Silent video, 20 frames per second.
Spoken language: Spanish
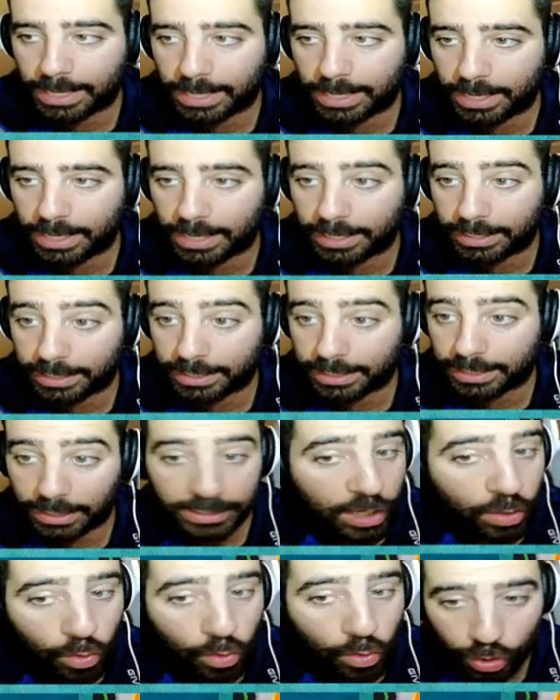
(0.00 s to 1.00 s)
eh, que el
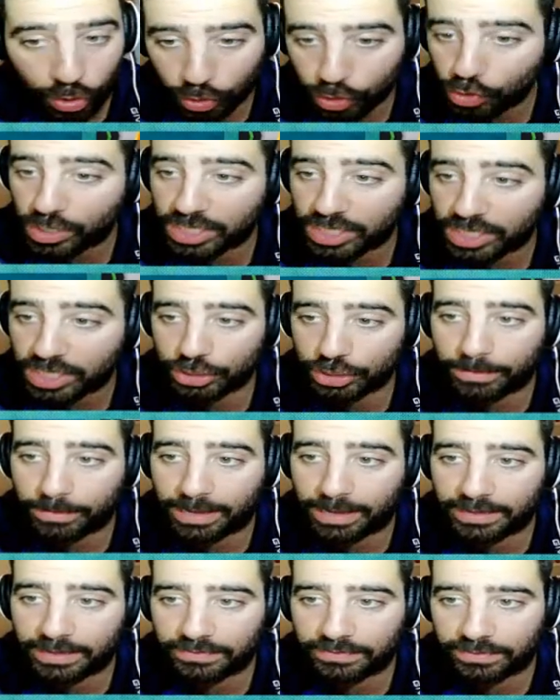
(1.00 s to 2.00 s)
que cogido yo ha sido,
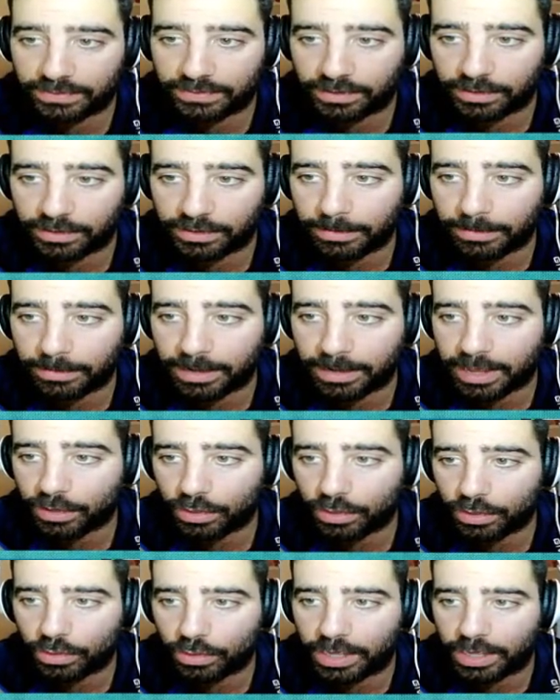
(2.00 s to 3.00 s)
¿vale?
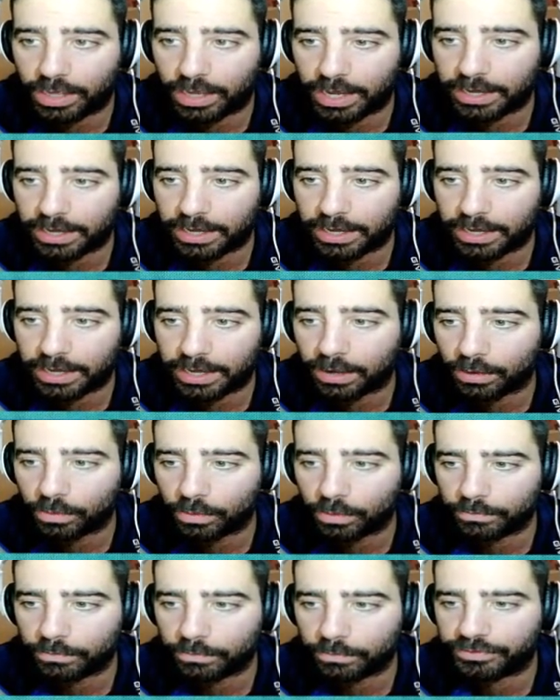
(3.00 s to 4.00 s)
Driblar en el lalo.
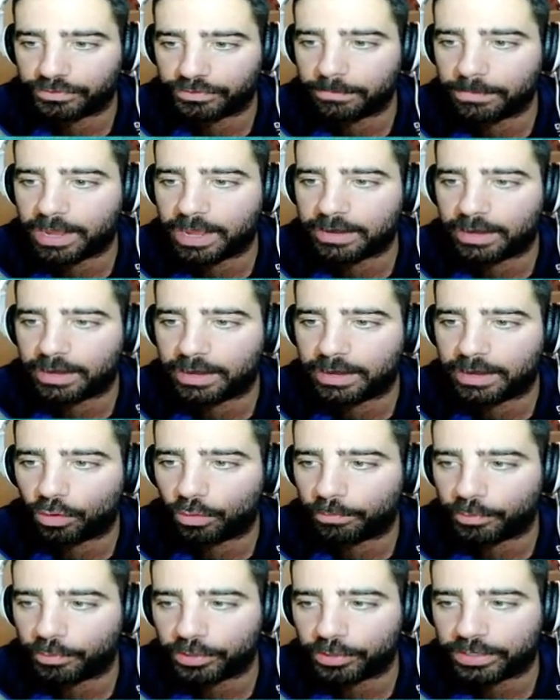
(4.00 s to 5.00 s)
Driblar en el
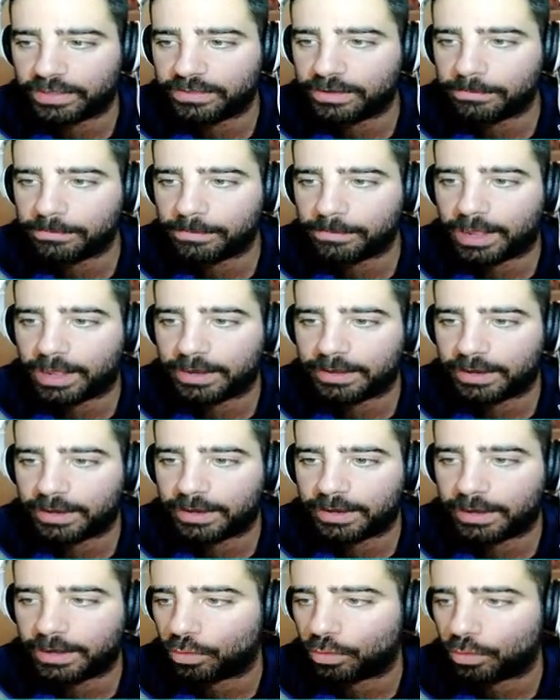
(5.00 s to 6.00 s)
lalo. ¿Por qué driblar en
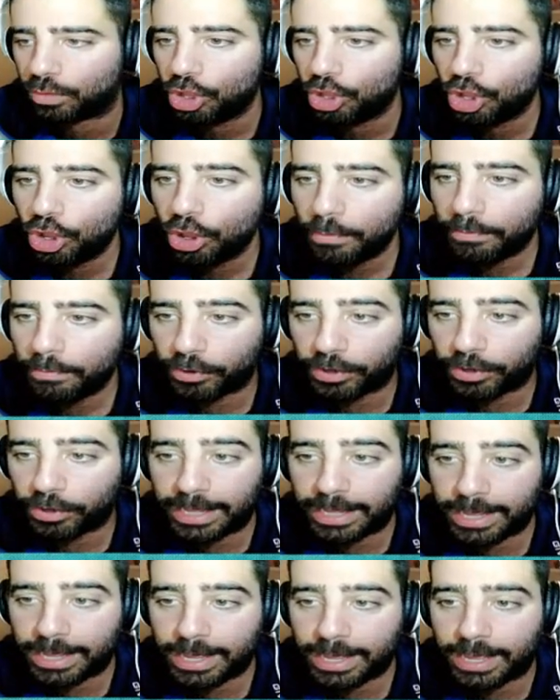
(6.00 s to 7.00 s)
el lalo?
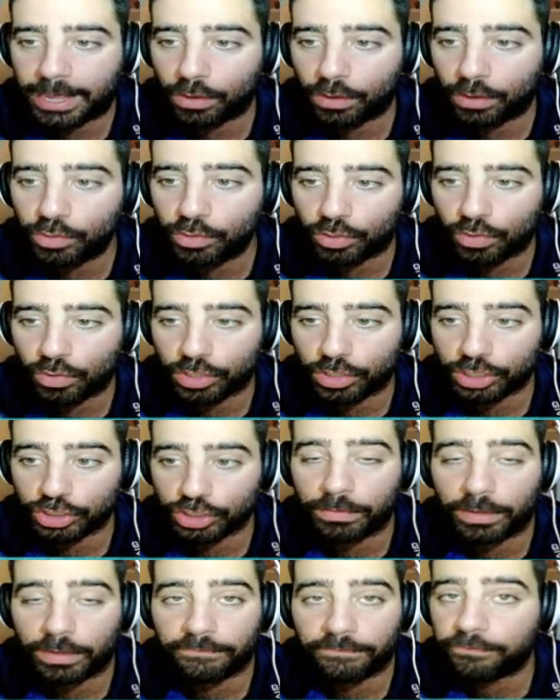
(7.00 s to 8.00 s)
Porque es el único que
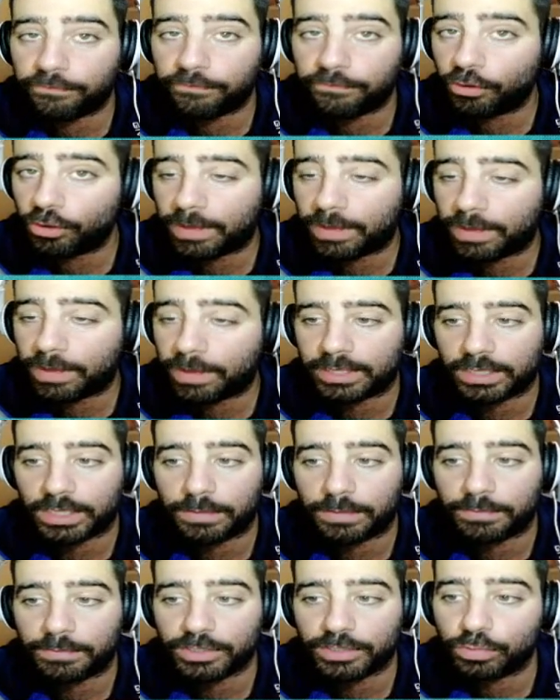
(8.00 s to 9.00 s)
sube forma
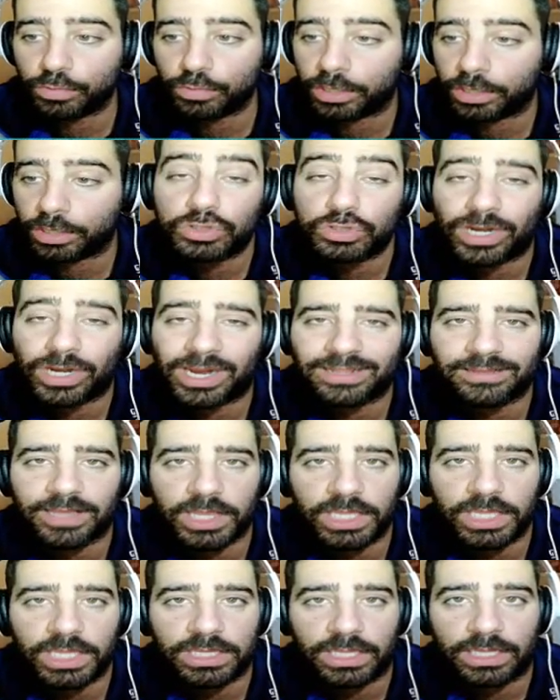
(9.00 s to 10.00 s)
y me sube otra
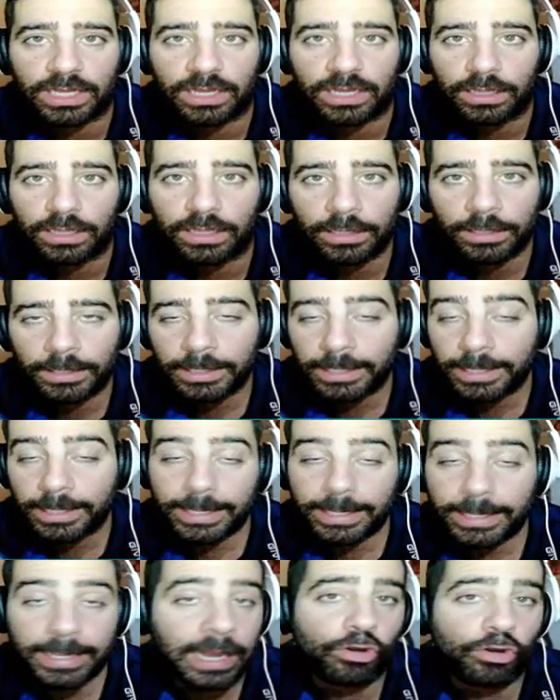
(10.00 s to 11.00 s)
estadística
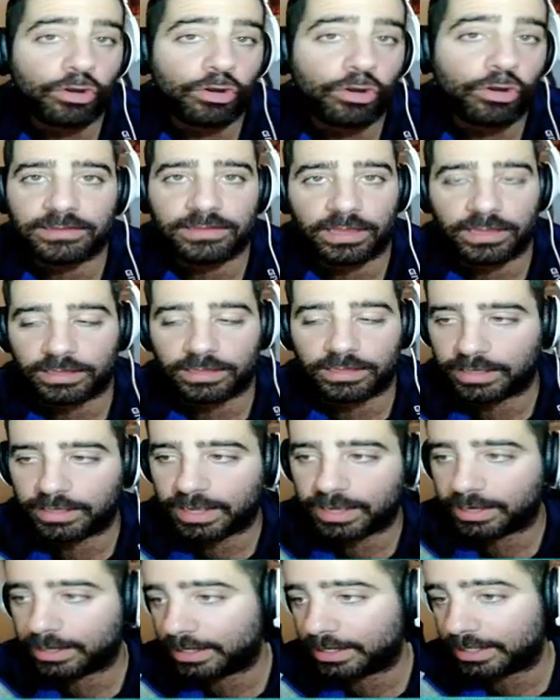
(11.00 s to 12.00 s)
que es la única
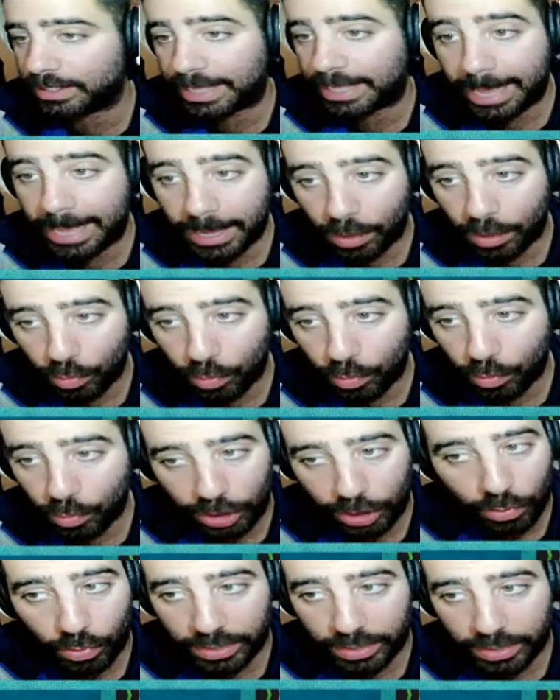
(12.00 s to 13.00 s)
estadística gris. Es el
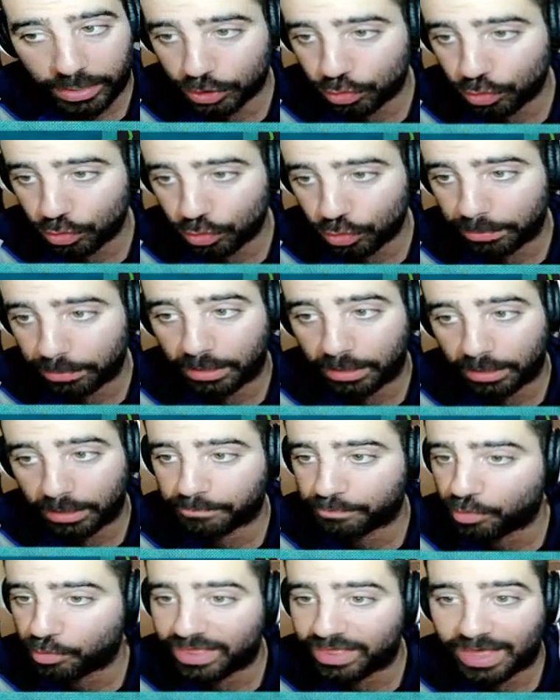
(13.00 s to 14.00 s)
único que sube,
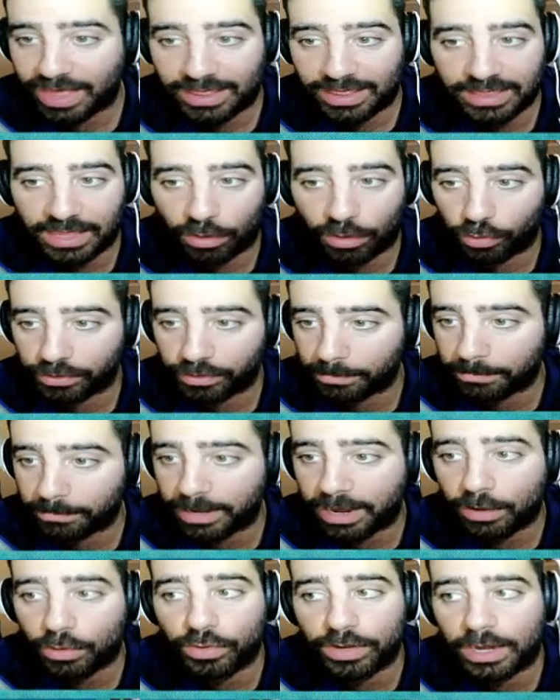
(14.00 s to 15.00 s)
puedes hacer o
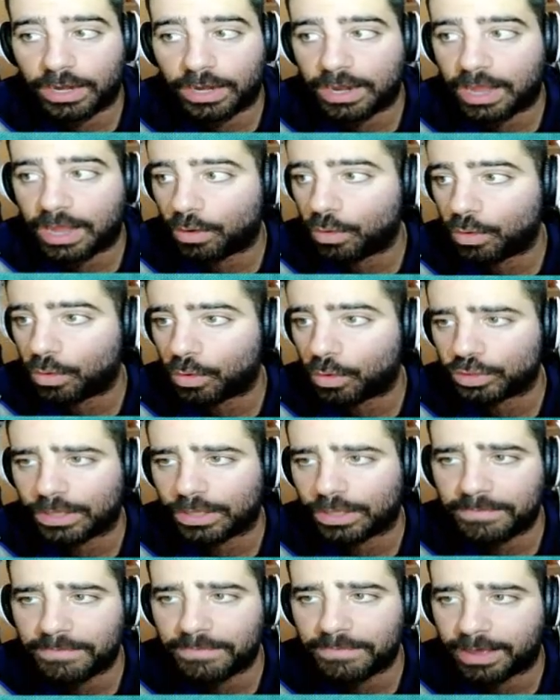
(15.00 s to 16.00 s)
driblar con el lalon. o
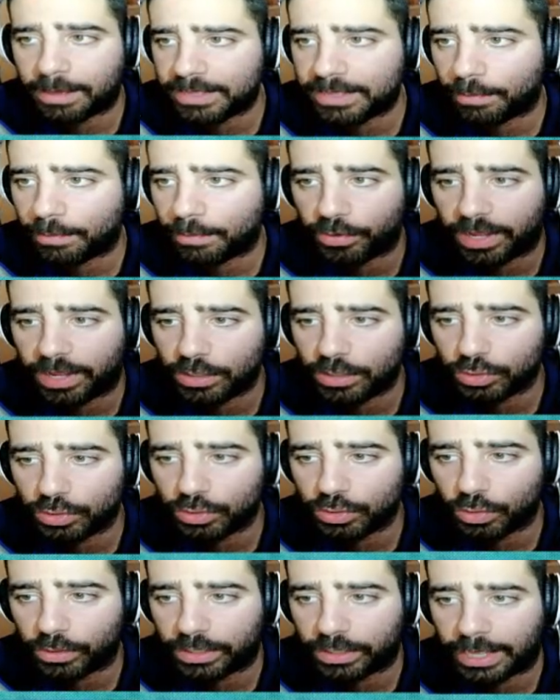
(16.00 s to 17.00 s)
también había por ahí
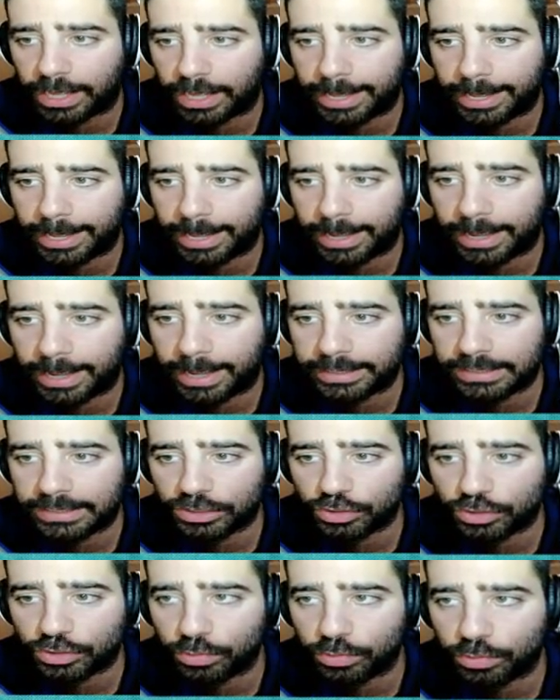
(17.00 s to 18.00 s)
otro que
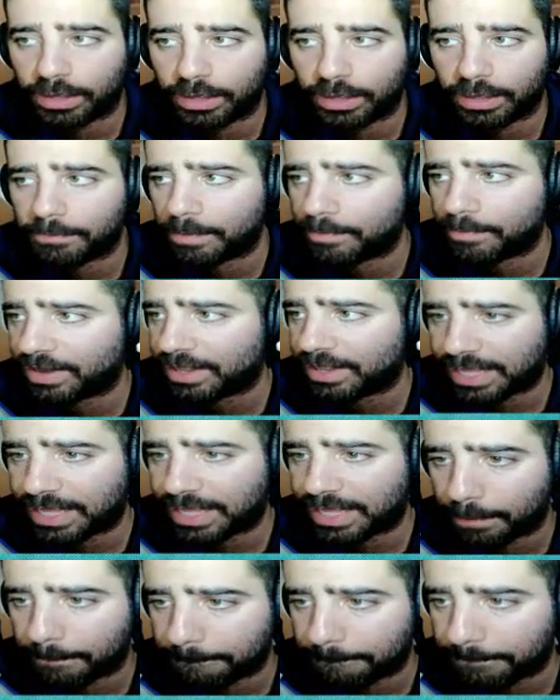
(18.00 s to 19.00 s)
te sube, me parece
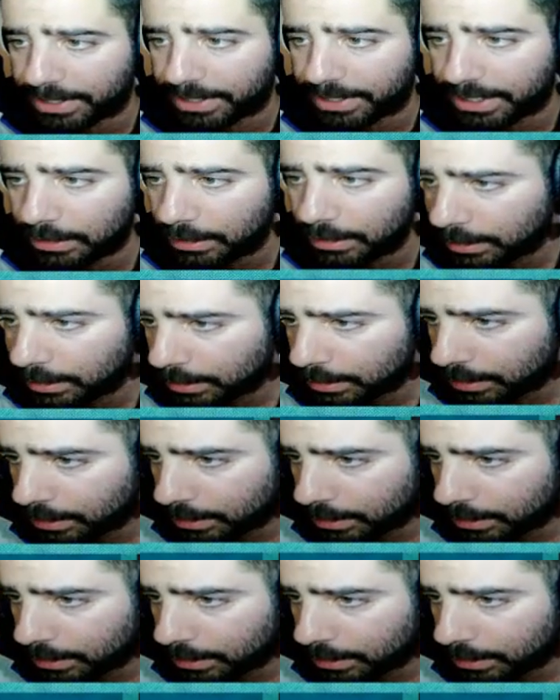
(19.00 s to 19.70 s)
que es sprint.